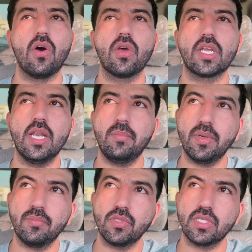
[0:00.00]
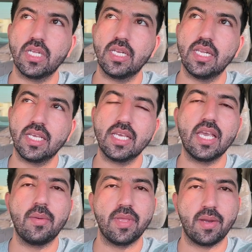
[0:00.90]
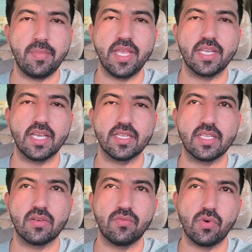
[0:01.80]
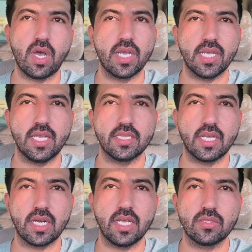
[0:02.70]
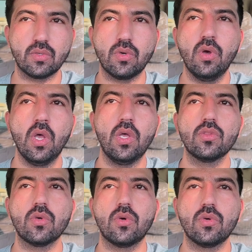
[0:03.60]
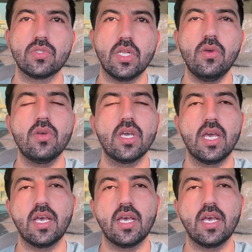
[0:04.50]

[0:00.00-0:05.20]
और कल फिर मुझे लेके गया मेरा बहन घर तक वो आ गया था रात को तो चलो